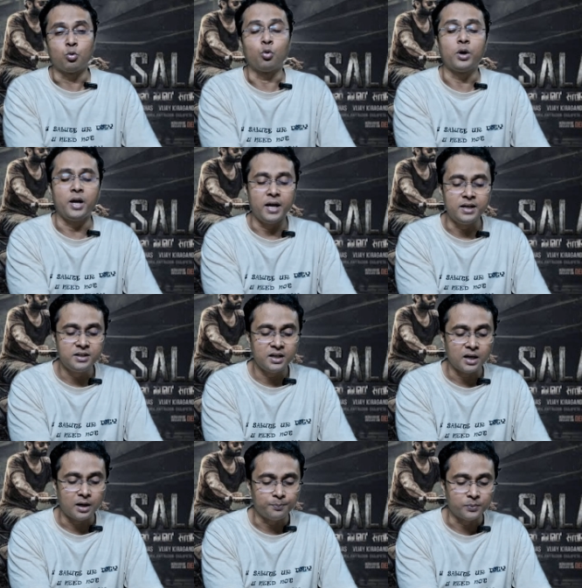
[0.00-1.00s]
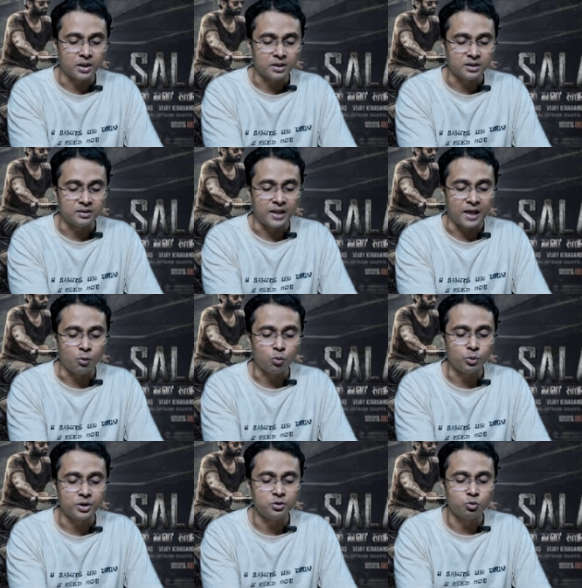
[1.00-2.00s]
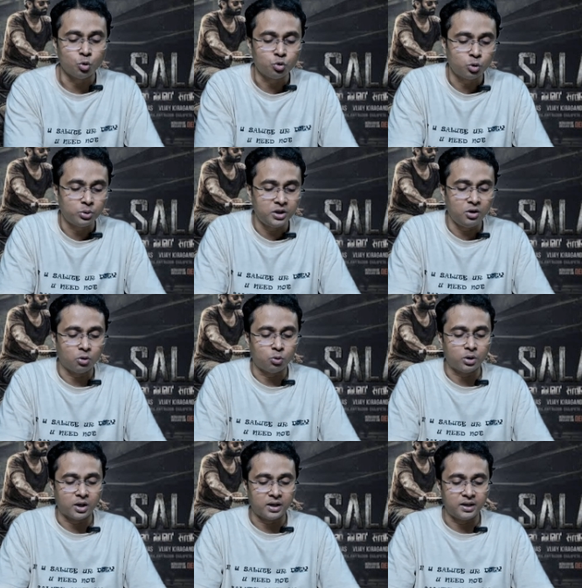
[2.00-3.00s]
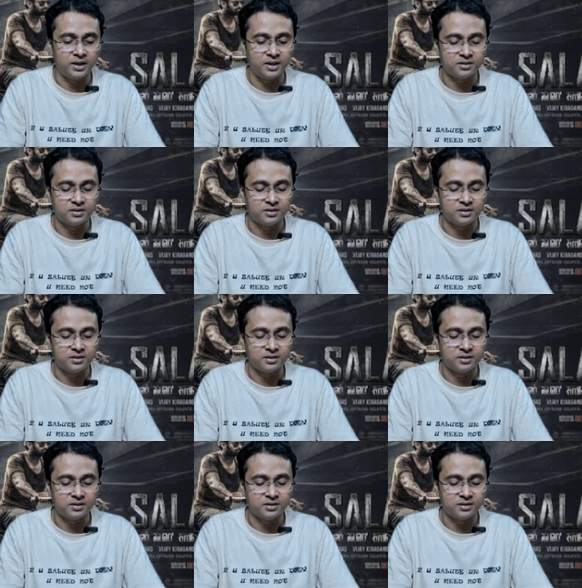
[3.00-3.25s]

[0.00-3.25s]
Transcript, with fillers: তো এই যে আপনার তেরো কোটি চৌষট্টি লক্ষ টাকা